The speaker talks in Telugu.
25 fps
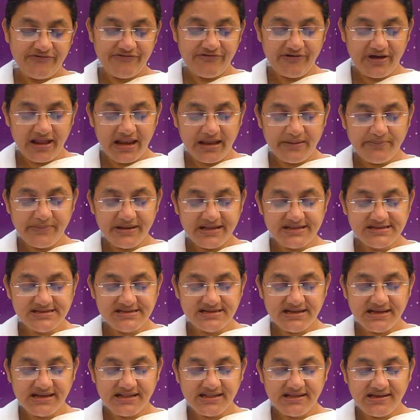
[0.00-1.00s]

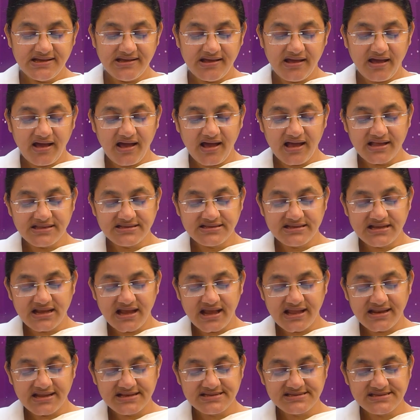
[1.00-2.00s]
ఫలమిచ్చేది ఆ
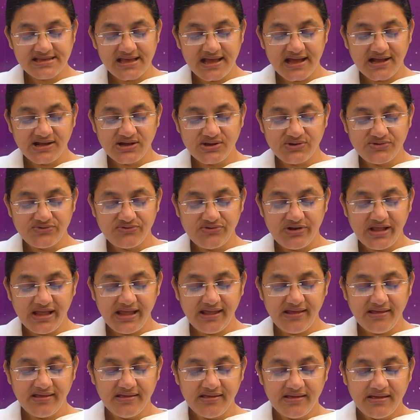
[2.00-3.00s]
జ్ఞాన
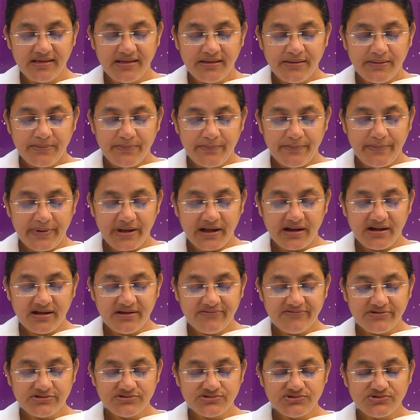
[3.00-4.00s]
సాగరులే
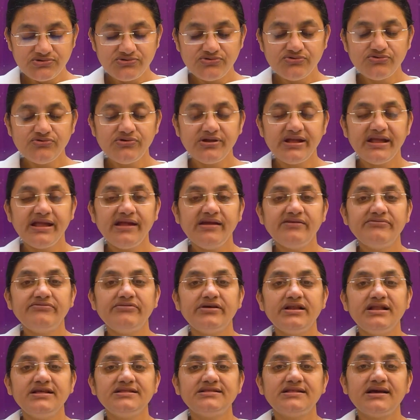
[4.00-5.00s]
భగవంతుడు ఏ
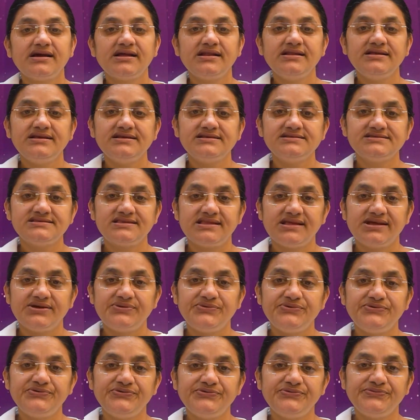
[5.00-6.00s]
ఫలితాన్ని
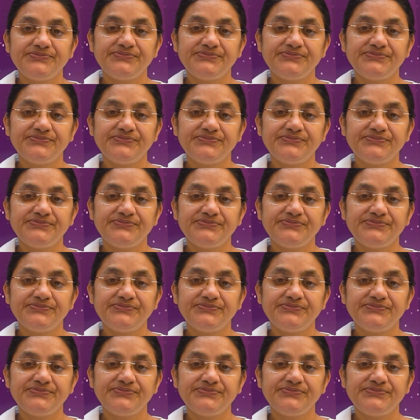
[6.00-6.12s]
ఇస్తారు